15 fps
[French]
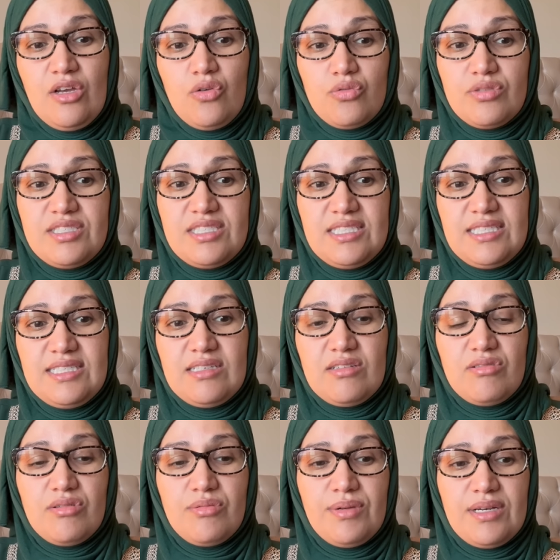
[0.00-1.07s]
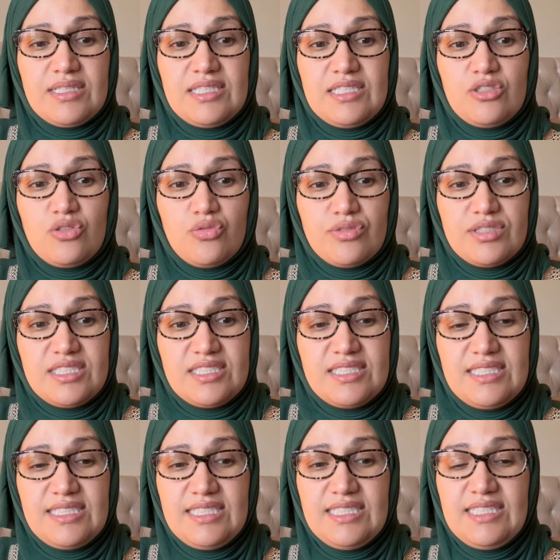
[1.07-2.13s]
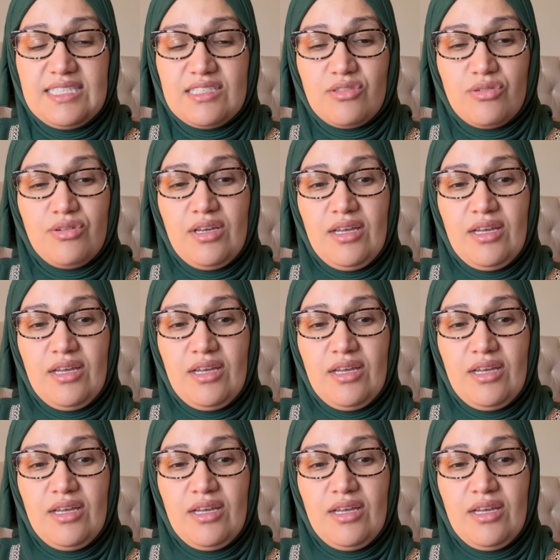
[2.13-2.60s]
aussi euh, des choses ici et que